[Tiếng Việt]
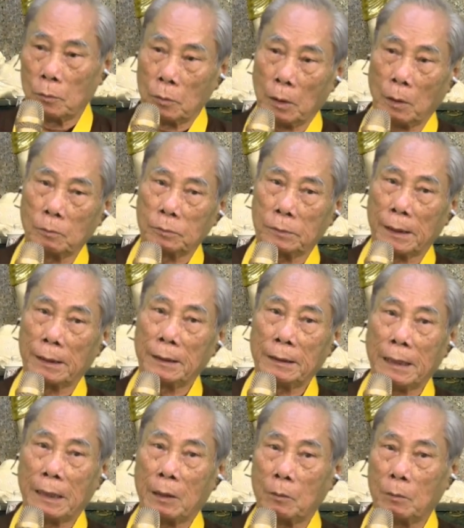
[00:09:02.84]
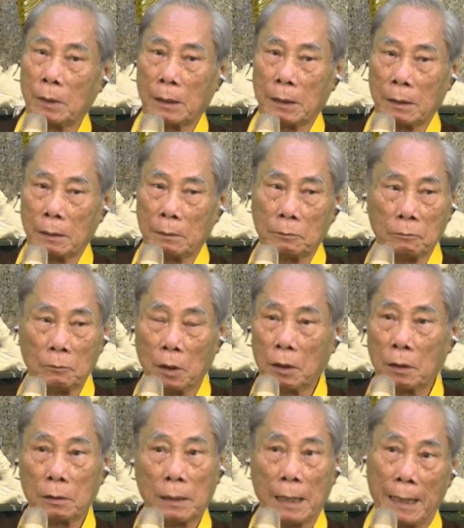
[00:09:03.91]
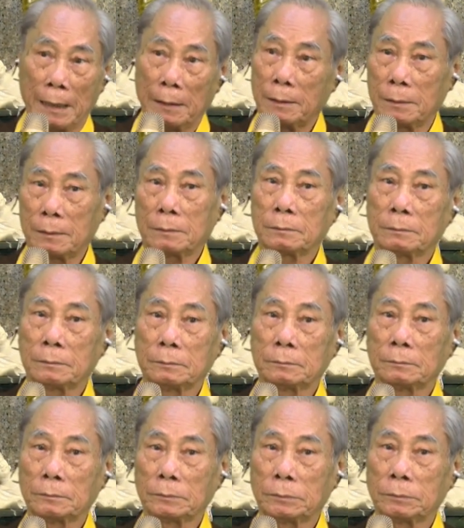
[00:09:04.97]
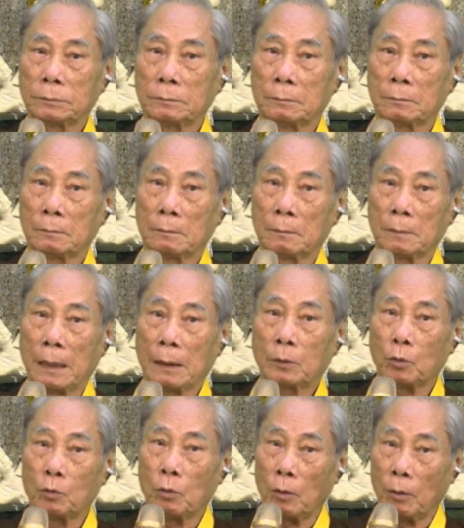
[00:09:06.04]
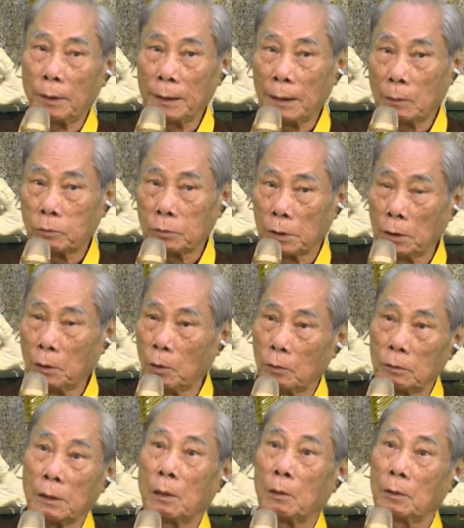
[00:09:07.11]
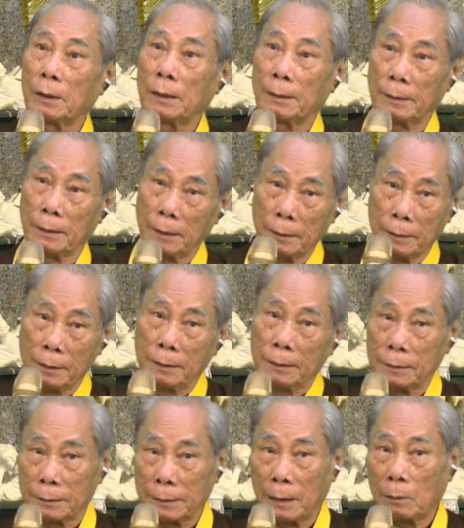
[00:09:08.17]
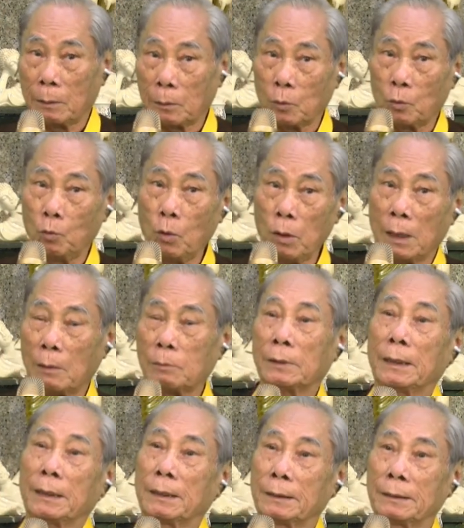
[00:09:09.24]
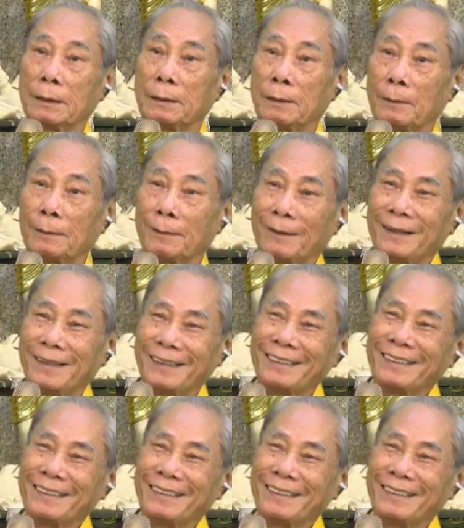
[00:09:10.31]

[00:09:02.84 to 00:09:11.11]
Không thể nào mà lơ đãng được. Đã tôi nói với ông kỷ luật rồi đó, nếu giữa về sau là tôi quất ông liền, chứ đừng có nói,